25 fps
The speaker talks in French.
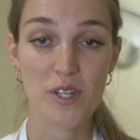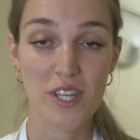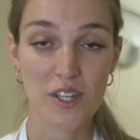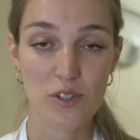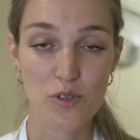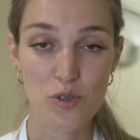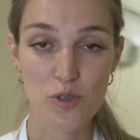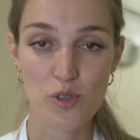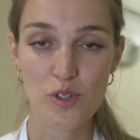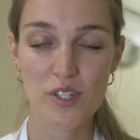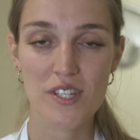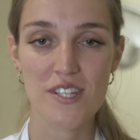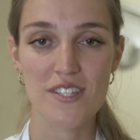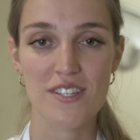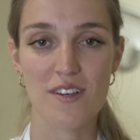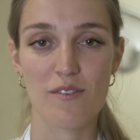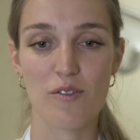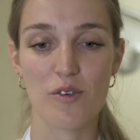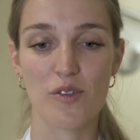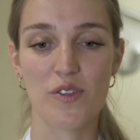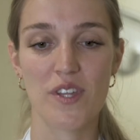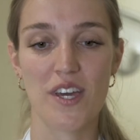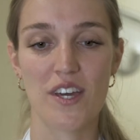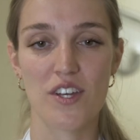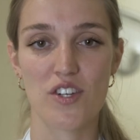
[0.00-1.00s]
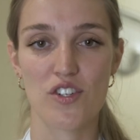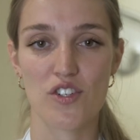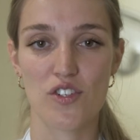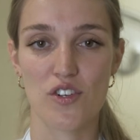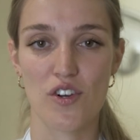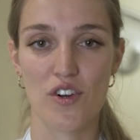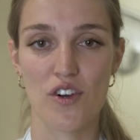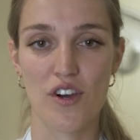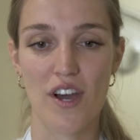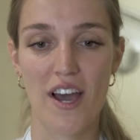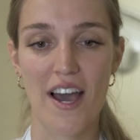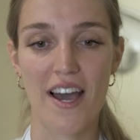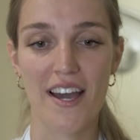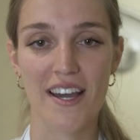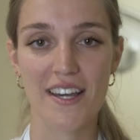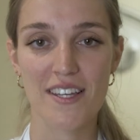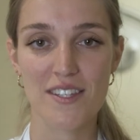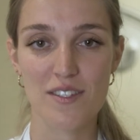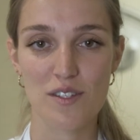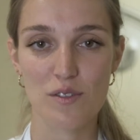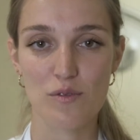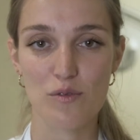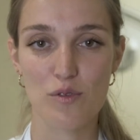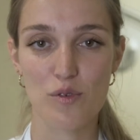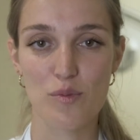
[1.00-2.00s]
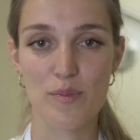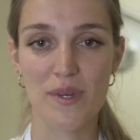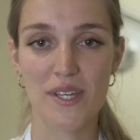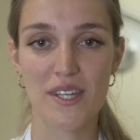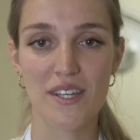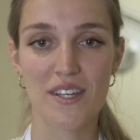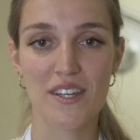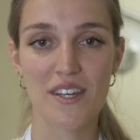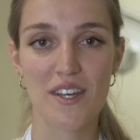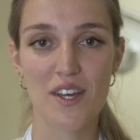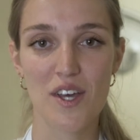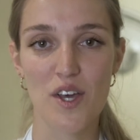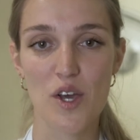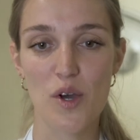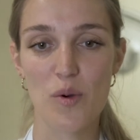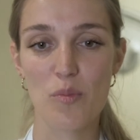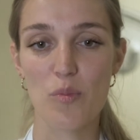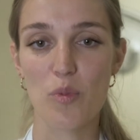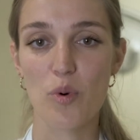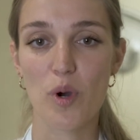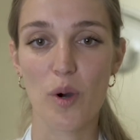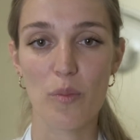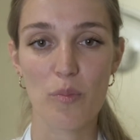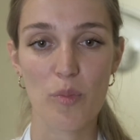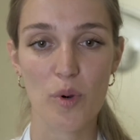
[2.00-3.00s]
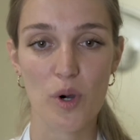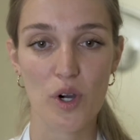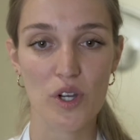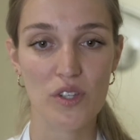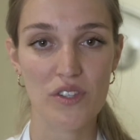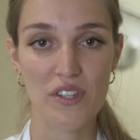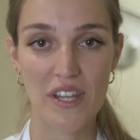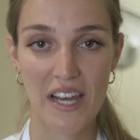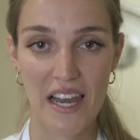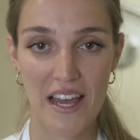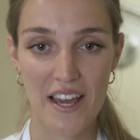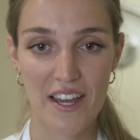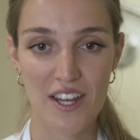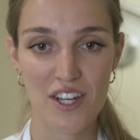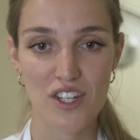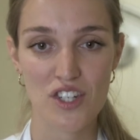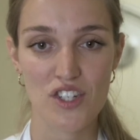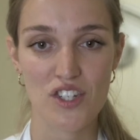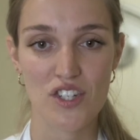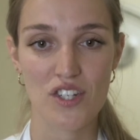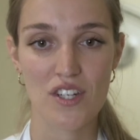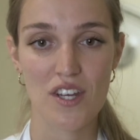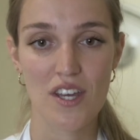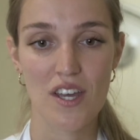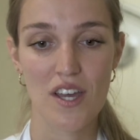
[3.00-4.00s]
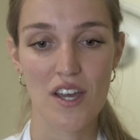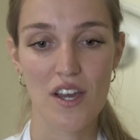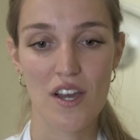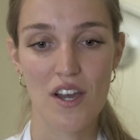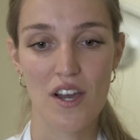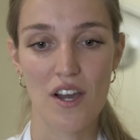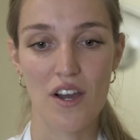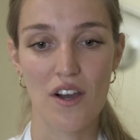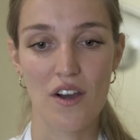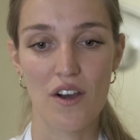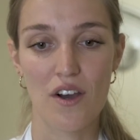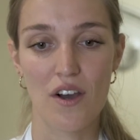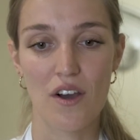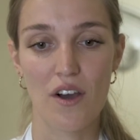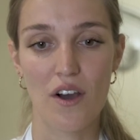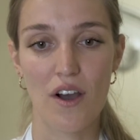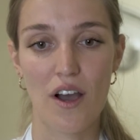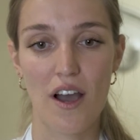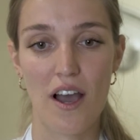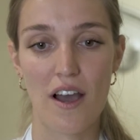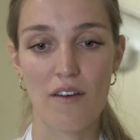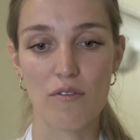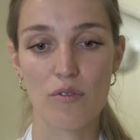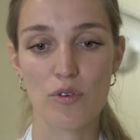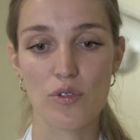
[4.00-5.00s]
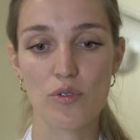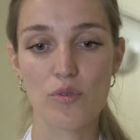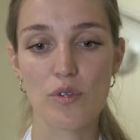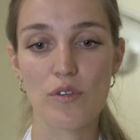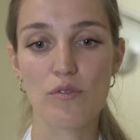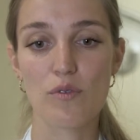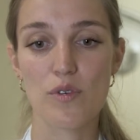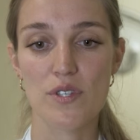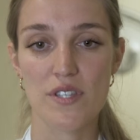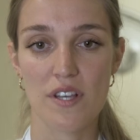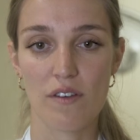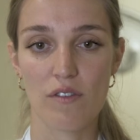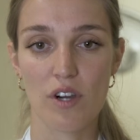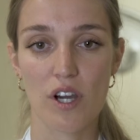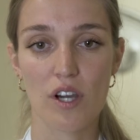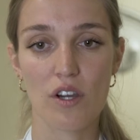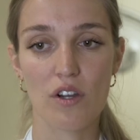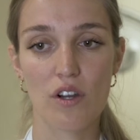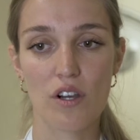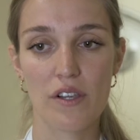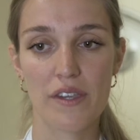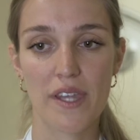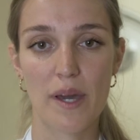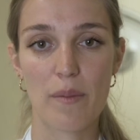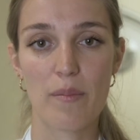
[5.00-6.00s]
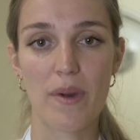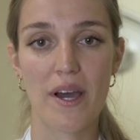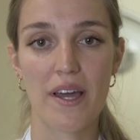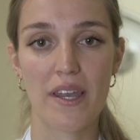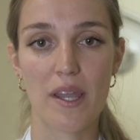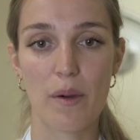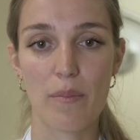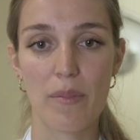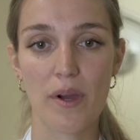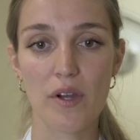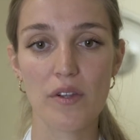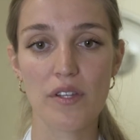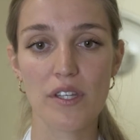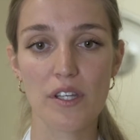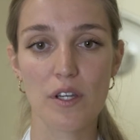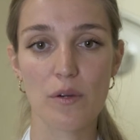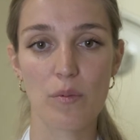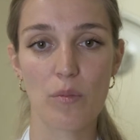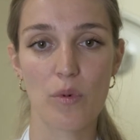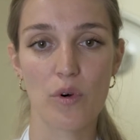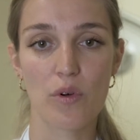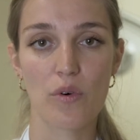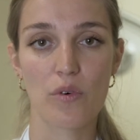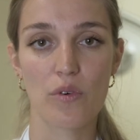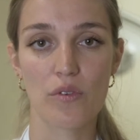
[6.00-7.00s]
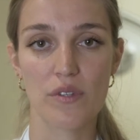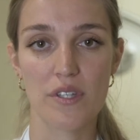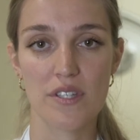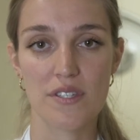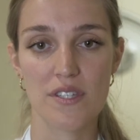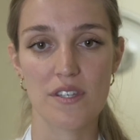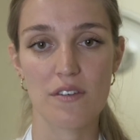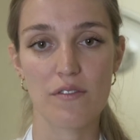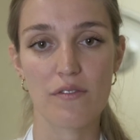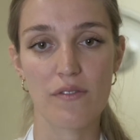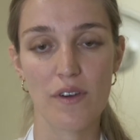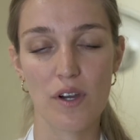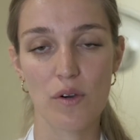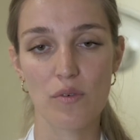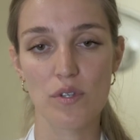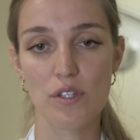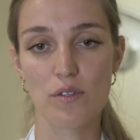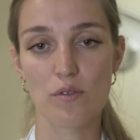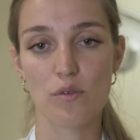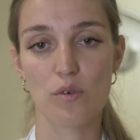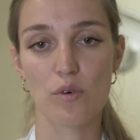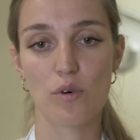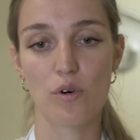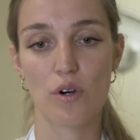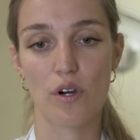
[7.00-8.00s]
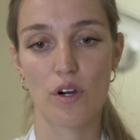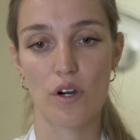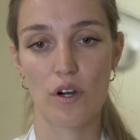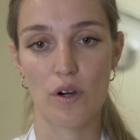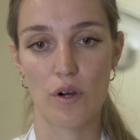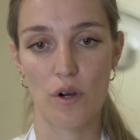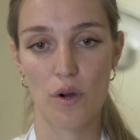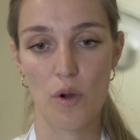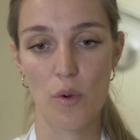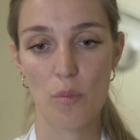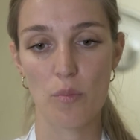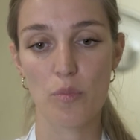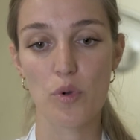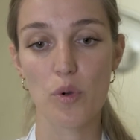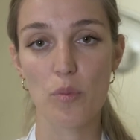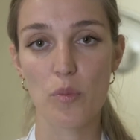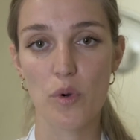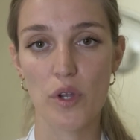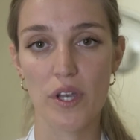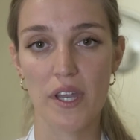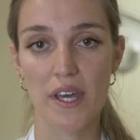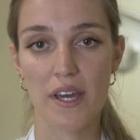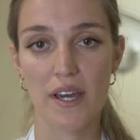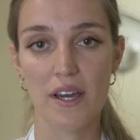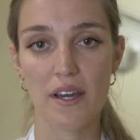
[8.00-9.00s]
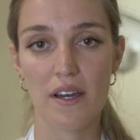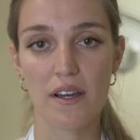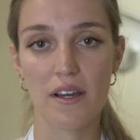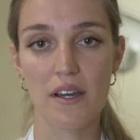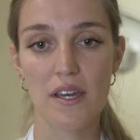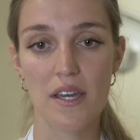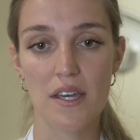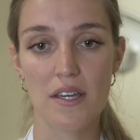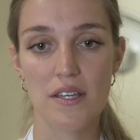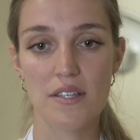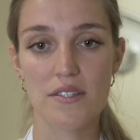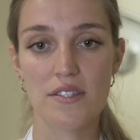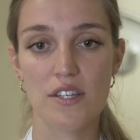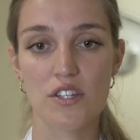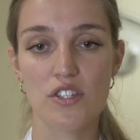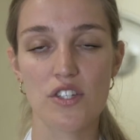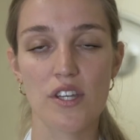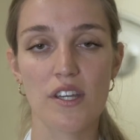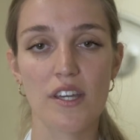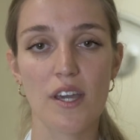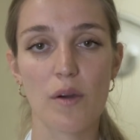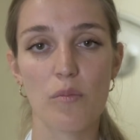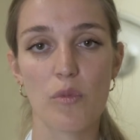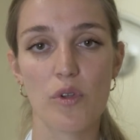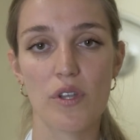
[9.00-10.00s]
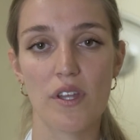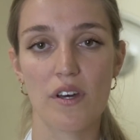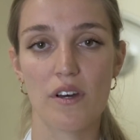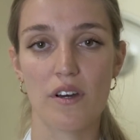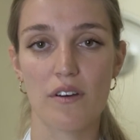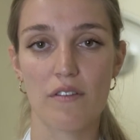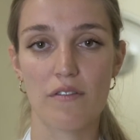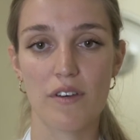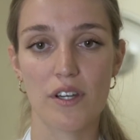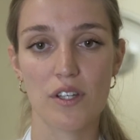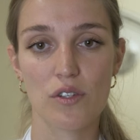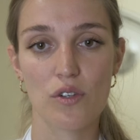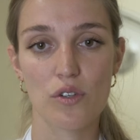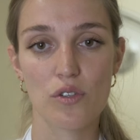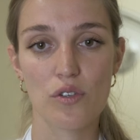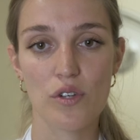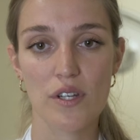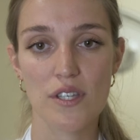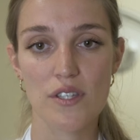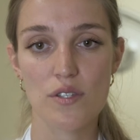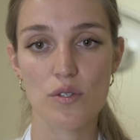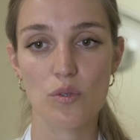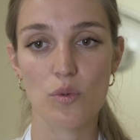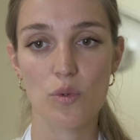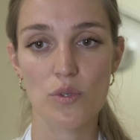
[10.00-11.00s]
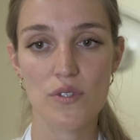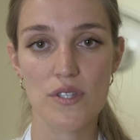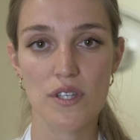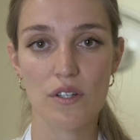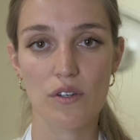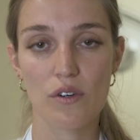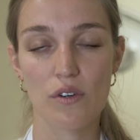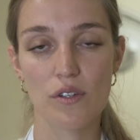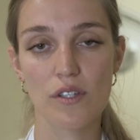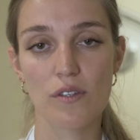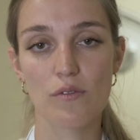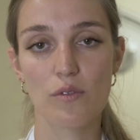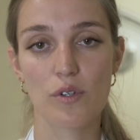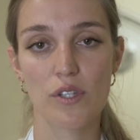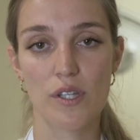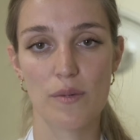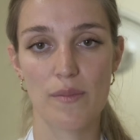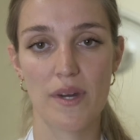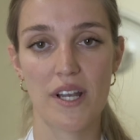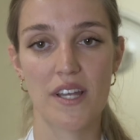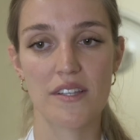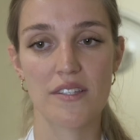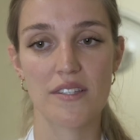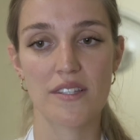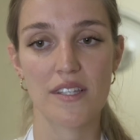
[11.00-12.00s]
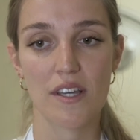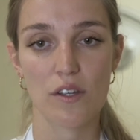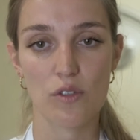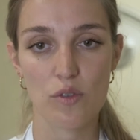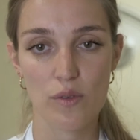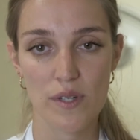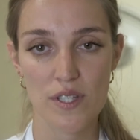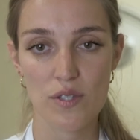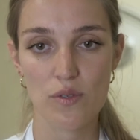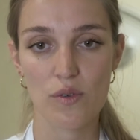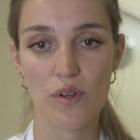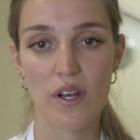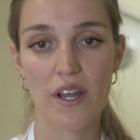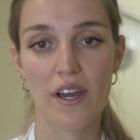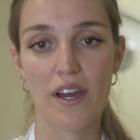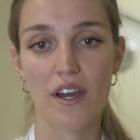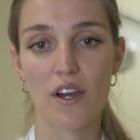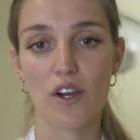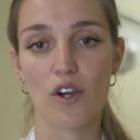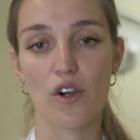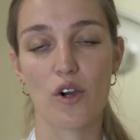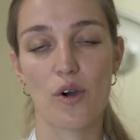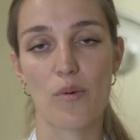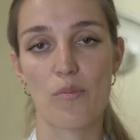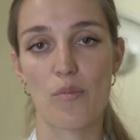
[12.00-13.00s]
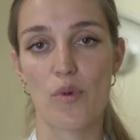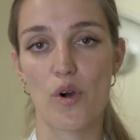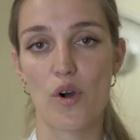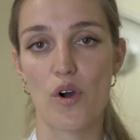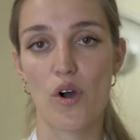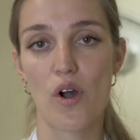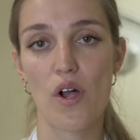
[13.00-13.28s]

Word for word: Il y a toujours des avantages euh, à arrêter de fumer, peu importe l'âge. Euh, avant tout, il faut savoir que le tabac n'a pas uniquement des effets au niveau euh, pulmonaire, il s'agit également d'un facteur de risque conséquent au niveau des maladies cardiovasculaires comme